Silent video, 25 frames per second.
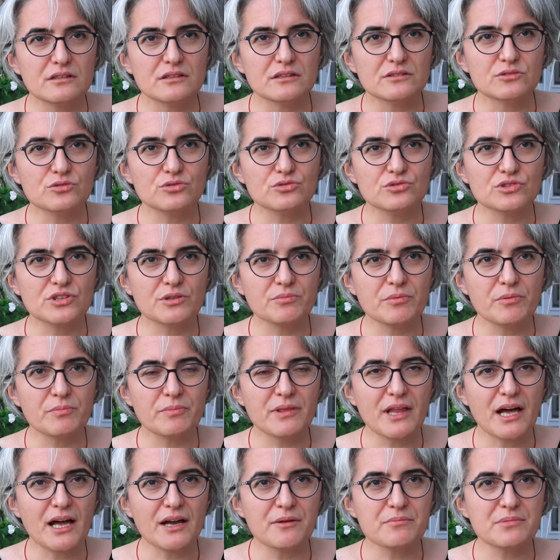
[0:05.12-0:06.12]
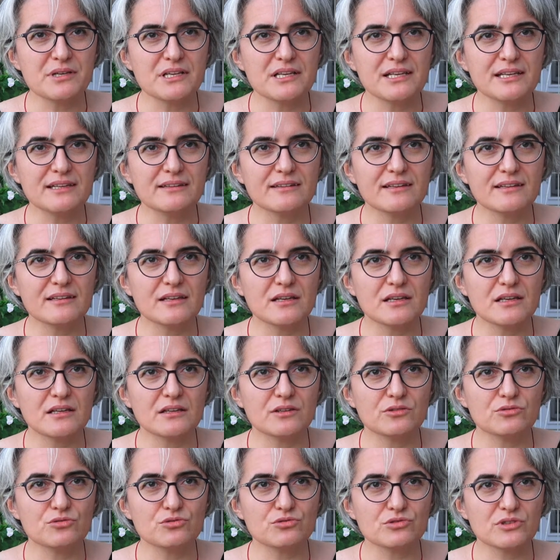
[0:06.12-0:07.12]
E, Türk Tabipler Birliği'nde
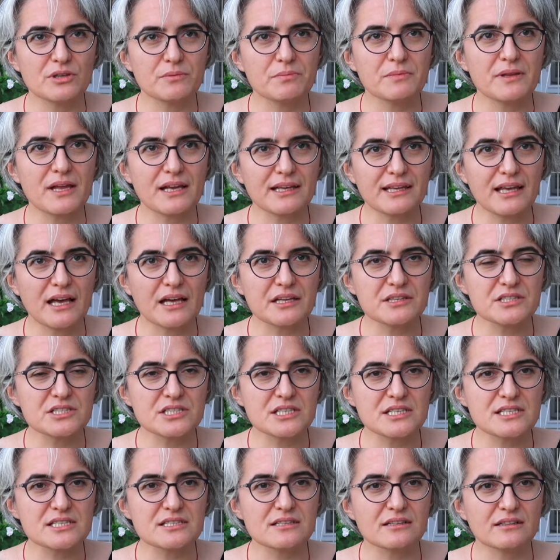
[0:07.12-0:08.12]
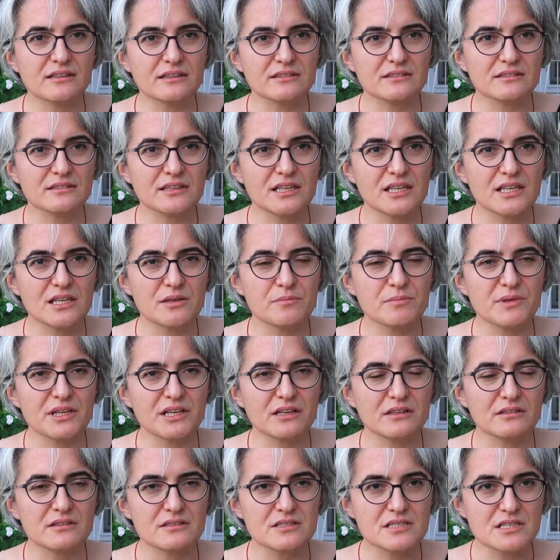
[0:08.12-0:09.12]
de Türk Tabipler kendi içerisinde kadın hekimliği,
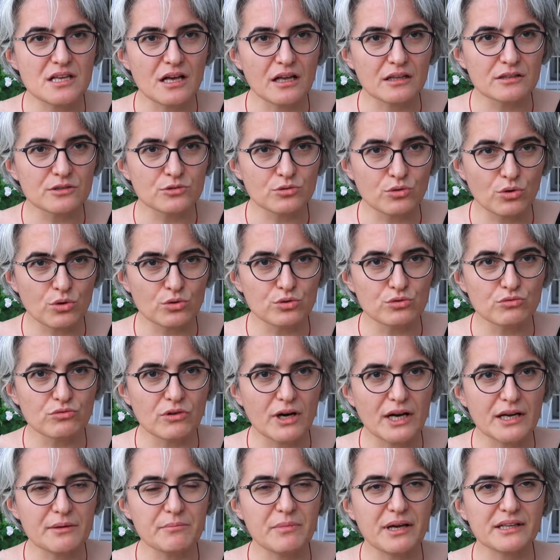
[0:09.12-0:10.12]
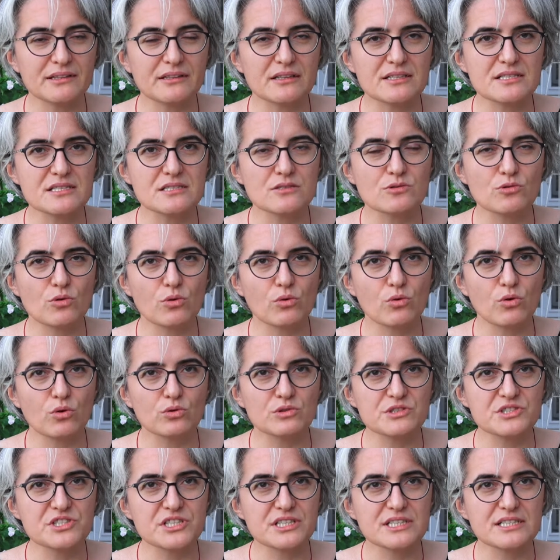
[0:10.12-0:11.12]
kadın sağlık kolu var. Ben aslında o
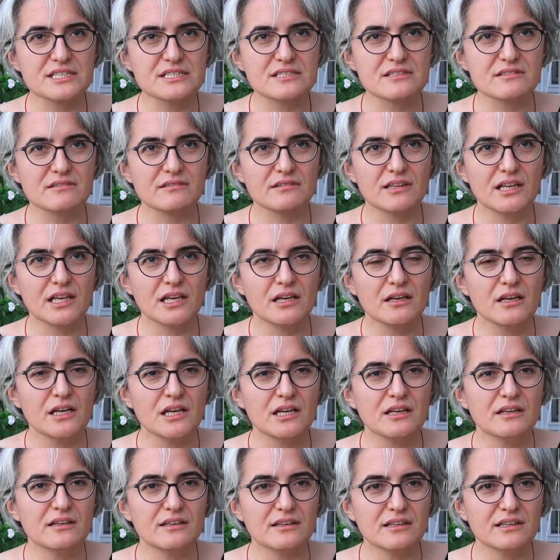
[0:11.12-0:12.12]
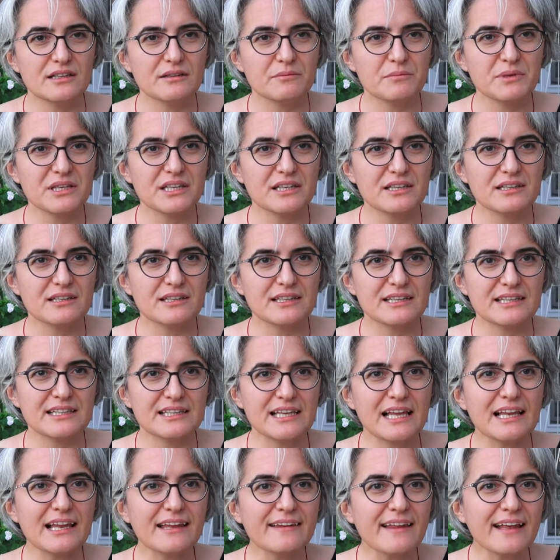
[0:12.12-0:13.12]
kol içerisinde bir
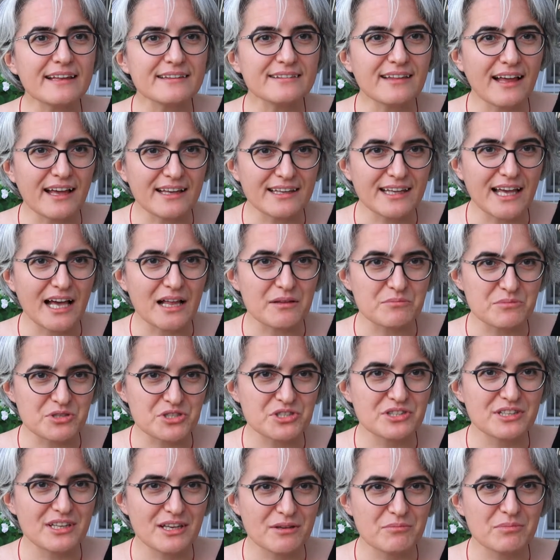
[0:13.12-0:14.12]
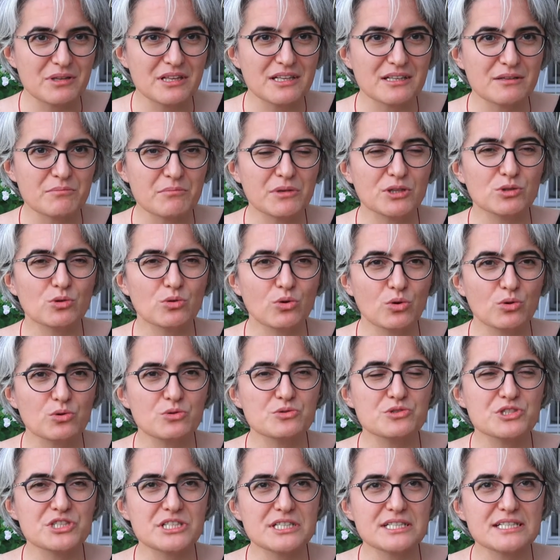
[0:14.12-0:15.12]
gelenekten gelmiş diyebilirim. Ben
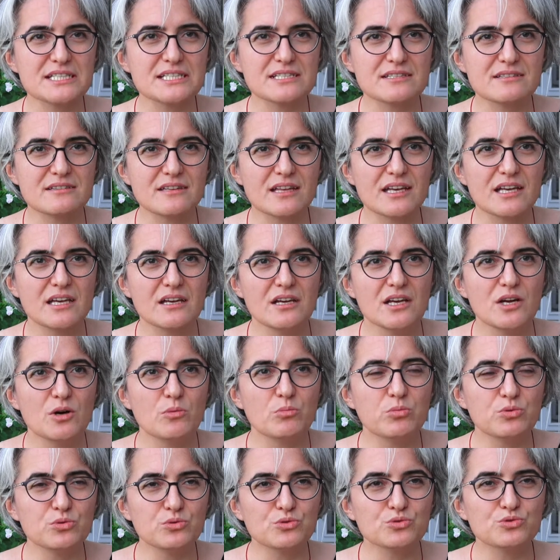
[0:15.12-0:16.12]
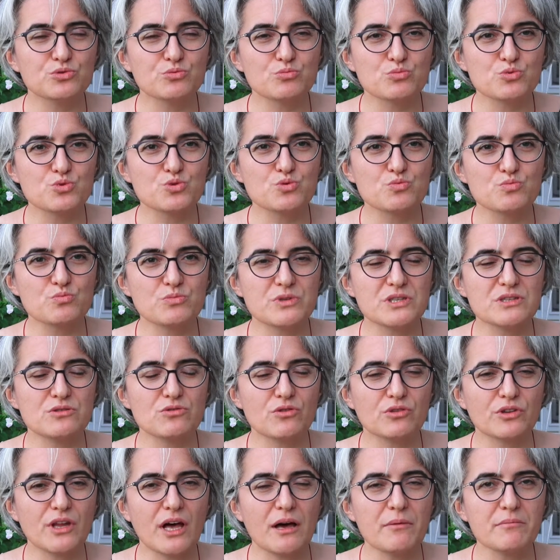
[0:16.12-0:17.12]
okul içerisinde bulundum uzun bir
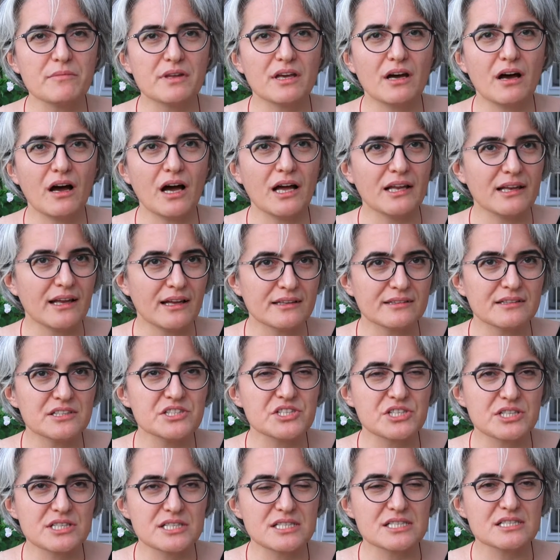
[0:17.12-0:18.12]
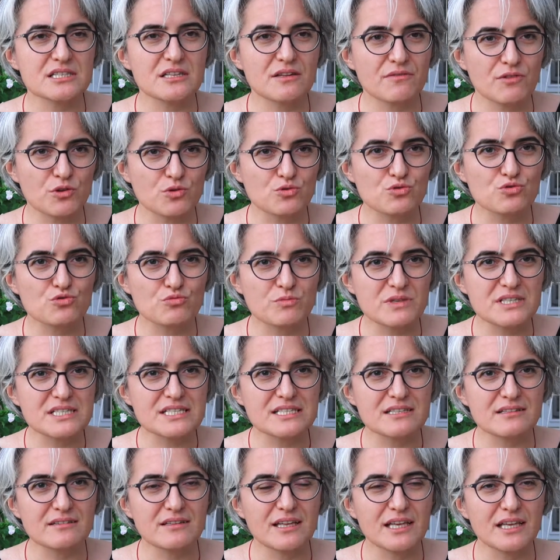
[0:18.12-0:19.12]
dönem. E, halen de içerisinde ve
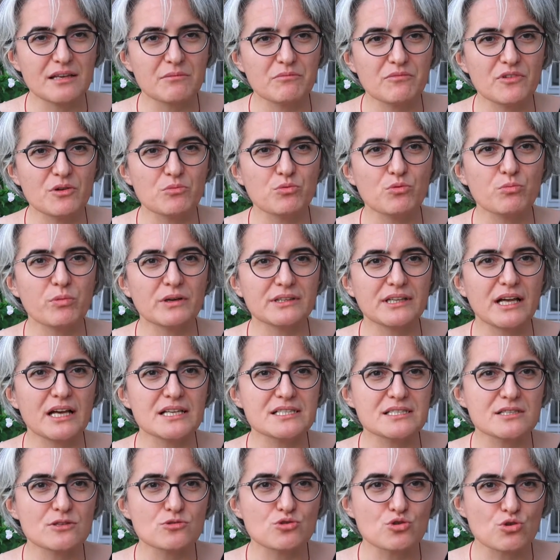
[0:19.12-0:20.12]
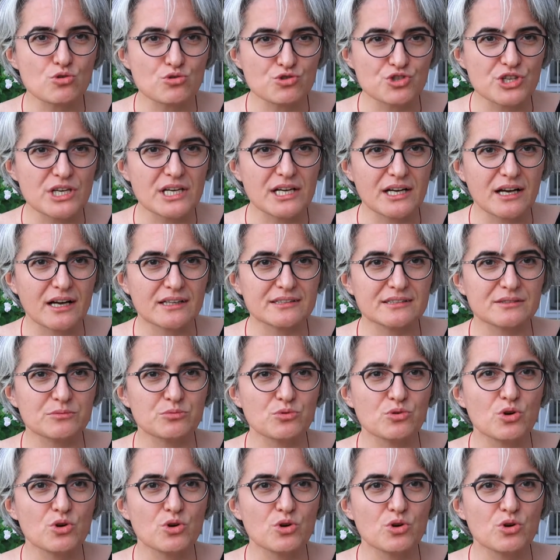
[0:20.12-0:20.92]
yürütmesindeyim ve bu bana aslında çok şey kattı.